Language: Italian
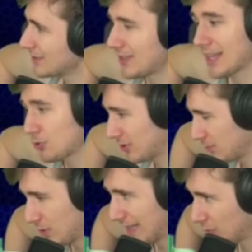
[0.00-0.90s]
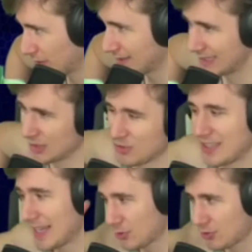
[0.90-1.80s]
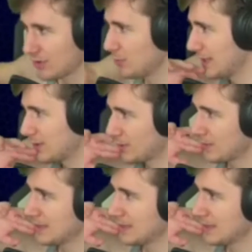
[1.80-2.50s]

Sergio Simulator, intendevo, Sergio Simulator.